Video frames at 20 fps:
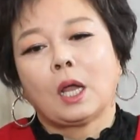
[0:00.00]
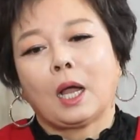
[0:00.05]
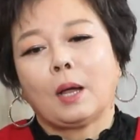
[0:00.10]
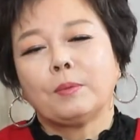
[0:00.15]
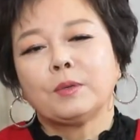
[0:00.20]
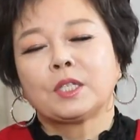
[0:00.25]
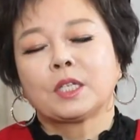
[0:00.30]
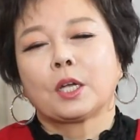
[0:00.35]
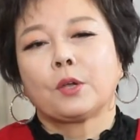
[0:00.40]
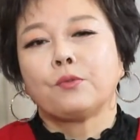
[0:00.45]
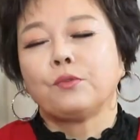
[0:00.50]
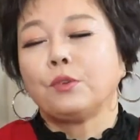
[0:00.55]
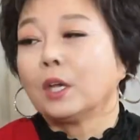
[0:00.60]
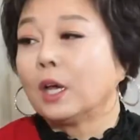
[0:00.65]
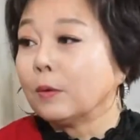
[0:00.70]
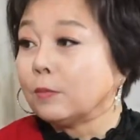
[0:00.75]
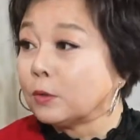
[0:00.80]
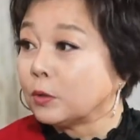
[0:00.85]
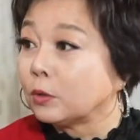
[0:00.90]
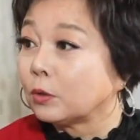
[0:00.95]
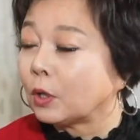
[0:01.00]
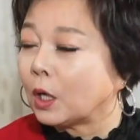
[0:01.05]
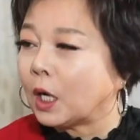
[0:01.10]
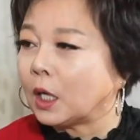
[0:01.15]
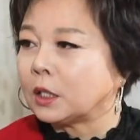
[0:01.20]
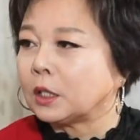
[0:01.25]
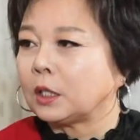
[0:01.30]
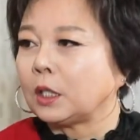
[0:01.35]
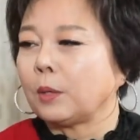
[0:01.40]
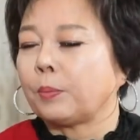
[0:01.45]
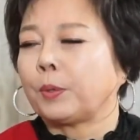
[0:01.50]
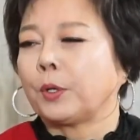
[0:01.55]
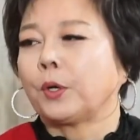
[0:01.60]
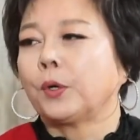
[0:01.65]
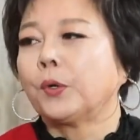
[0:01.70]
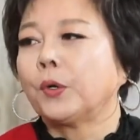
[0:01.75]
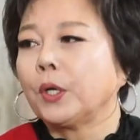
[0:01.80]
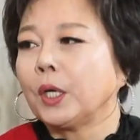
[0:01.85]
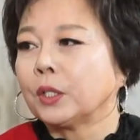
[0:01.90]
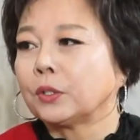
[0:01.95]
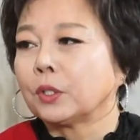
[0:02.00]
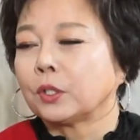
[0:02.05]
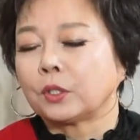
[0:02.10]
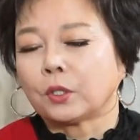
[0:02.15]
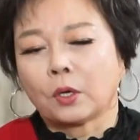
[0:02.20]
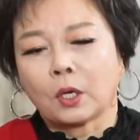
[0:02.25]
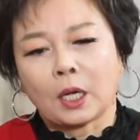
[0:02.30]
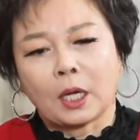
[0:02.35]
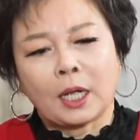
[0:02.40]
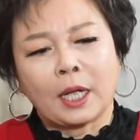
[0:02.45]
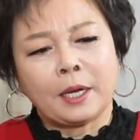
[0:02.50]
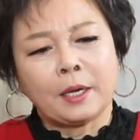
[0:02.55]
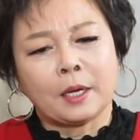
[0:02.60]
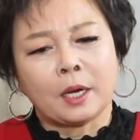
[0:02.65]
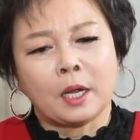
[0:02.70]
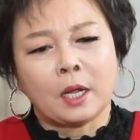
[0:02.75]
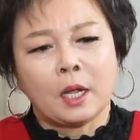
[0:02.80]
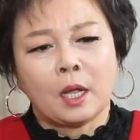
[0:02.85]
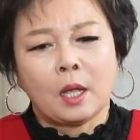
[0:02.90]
아버지가 위암으로 돌아가실 때 병원에서 제가 한